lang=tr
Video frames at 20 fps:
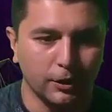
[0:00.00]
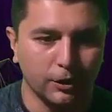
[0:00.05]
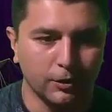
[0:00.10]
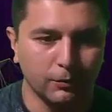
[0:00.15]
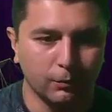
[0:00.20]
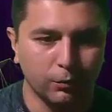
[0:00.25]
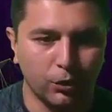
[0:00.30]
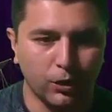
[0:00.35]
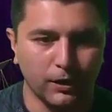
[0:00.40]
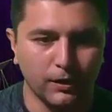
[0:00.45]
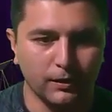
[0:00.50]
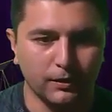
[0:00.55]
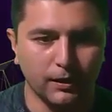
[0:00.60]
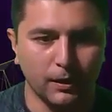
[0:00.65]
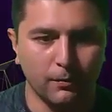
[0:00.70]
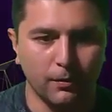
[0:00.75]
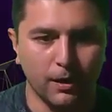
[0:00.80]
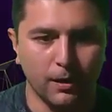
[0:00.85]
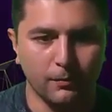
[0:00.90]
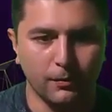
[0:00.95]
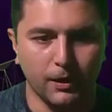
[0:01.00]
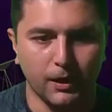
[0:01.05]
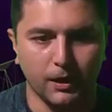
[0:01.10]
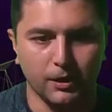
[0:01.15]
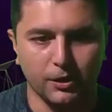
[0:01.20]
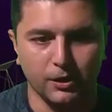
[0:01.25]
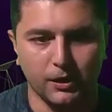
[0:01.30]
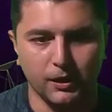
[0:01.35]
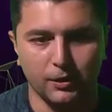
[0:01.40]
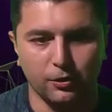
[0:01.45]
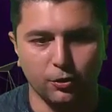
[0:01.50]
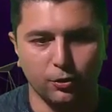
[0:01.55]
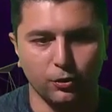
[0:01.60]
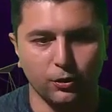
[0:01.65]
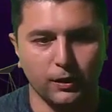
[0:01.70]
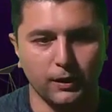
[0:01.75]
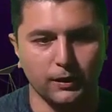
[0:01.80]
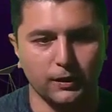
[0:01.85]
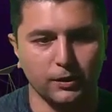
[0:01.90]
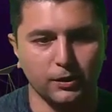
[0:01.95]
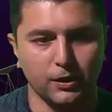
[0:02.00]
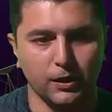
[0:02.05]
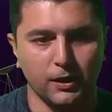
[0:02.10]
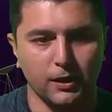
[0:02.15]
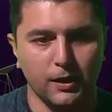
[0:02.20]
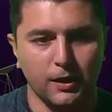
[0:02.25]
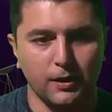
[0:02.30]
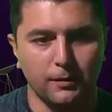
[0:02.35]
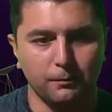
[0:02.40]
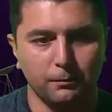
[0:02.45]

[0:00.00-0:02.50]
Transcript: Şimdi buranın tamamı kaç derece oldu arkadaşlar?